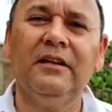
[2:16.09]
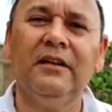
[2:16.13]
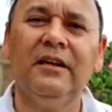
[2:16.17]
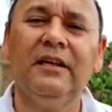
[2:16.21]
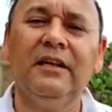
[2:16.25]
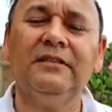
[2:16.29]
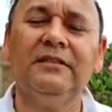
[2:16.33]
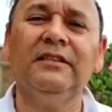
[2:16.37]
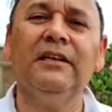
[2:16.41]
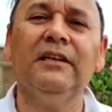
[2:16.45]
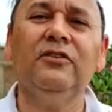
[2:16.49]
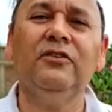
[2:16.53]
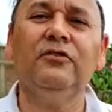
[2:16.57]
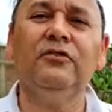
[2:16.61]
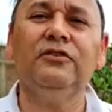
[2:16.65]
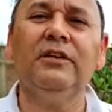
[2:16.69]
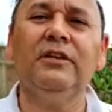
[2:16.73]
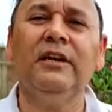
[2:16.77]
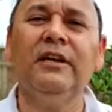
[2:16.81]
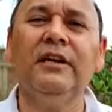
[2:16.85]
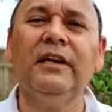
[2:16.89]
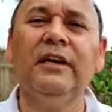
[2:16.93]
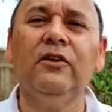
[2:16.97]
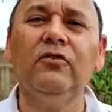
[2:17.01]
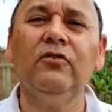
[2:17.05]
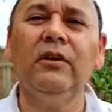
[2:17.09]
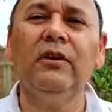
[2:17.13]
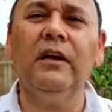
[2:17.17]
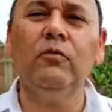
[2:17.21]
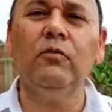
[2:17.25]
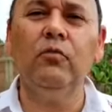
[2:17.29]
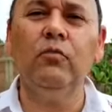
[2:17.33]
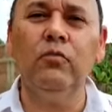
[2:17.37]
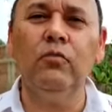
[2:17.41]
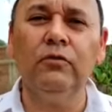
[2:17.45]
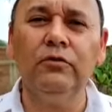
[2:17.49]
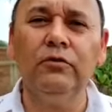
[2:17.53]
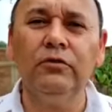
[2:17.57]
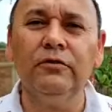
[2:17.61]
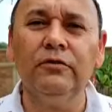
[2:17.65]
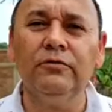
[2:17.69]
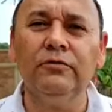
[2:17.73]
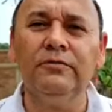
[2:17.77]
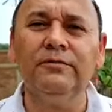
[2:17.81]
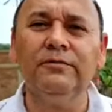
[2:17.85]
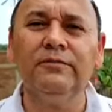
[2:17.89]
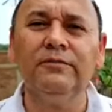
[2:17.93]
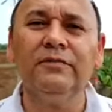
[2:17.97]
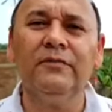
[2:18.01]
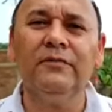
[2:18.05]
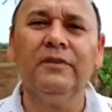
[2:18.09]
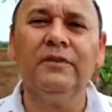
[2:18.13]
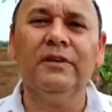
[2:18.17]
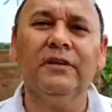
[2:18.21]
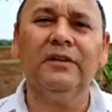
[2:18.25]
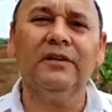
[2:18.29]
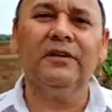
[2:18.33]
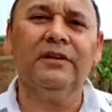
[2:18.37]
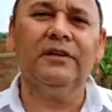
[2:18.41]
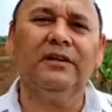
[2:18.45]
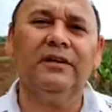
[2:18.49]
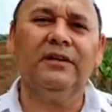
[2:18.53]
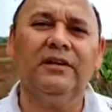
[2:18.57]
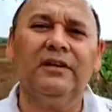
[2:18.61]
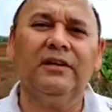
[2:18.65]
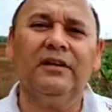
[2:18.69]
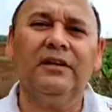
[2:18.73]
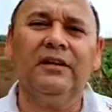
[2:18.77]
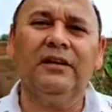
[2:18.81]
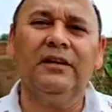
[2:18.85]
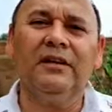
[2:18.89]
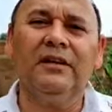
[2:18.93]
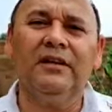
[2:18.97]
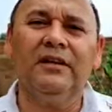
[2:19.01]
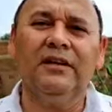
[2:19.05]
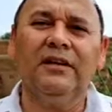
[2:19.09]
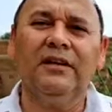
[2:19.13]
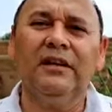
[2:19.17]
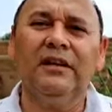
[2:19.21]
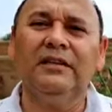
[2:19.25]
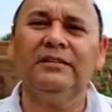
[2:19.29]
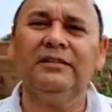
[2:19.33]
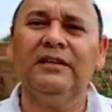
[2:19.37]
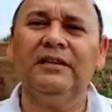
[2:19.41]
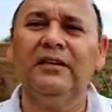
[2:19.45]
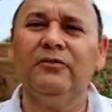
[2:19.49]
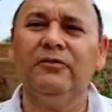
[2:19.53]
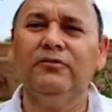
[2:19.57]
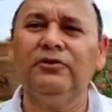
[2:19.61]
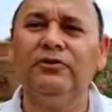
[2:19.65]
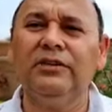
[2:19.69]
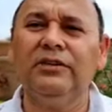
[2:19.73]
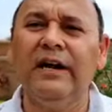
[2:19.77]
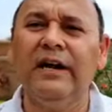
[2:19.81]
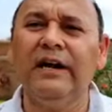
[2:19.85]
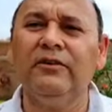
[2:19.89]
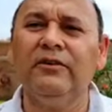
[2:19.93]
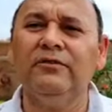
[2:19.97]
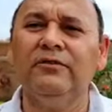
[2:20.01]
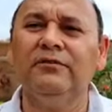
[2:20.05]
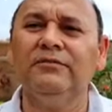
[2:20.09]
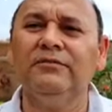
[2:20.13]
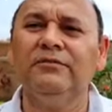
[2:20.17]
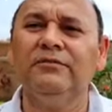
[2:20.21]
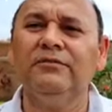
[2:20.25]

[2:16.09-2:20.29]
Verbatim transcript: las que nos trajeron al mundo, las que lucharon